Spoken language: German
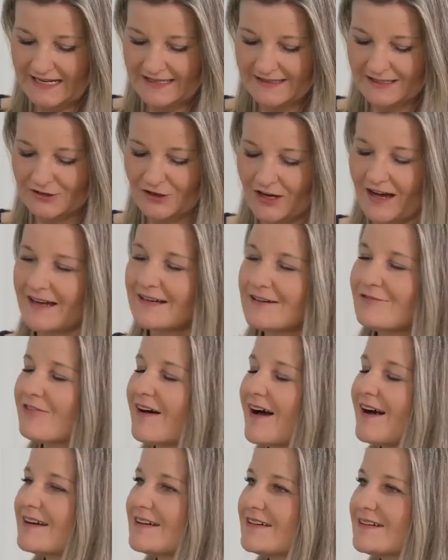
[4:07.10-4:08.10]
eingehen, noch eine
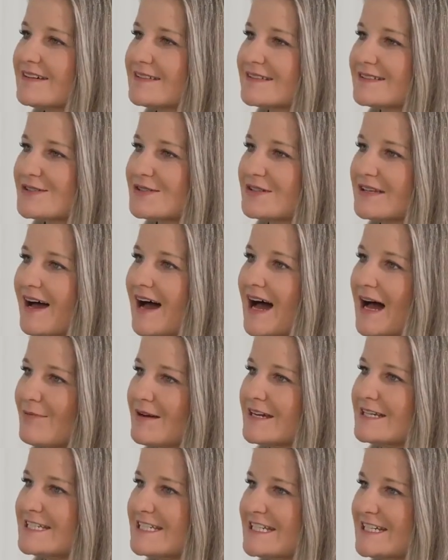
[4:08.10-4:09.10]
Frage äh, zu Ihrer
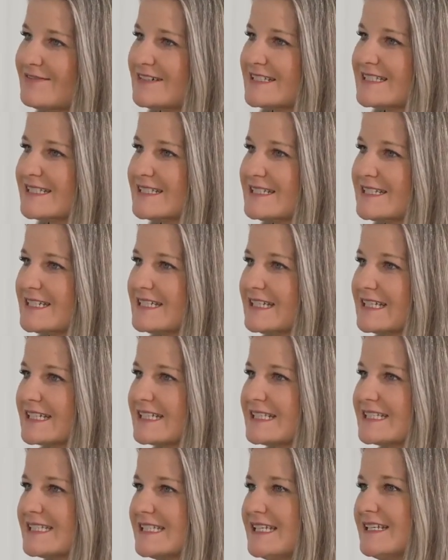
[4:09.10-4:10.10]
Arbeit hier. Was sind denn
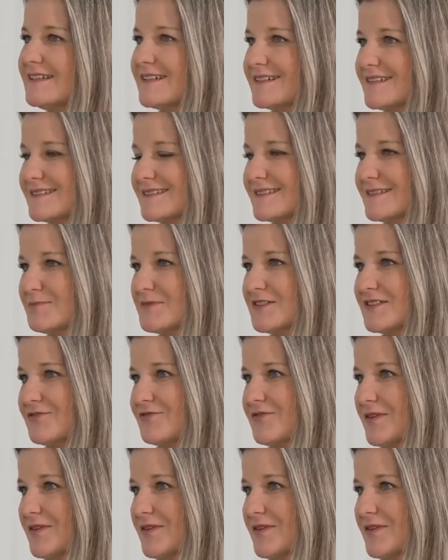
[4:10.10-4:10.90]
Ihre Ziele mit,